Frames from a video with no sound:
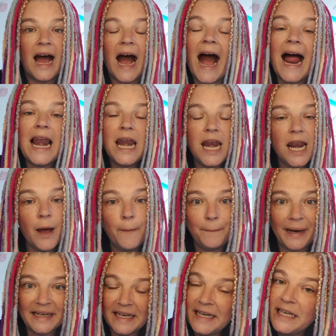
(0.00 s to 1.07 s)
Hallo
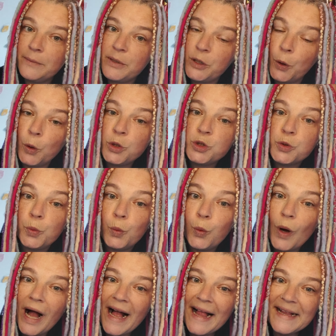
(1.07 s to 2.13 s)
meine Lieben und
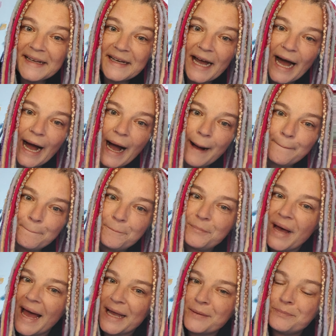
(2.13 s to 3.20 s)
welcome
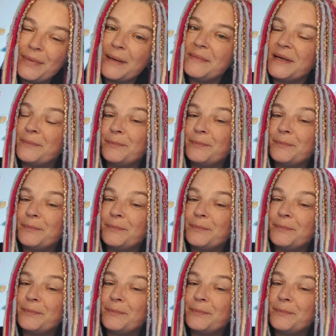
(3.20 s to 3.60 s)
back bei mir.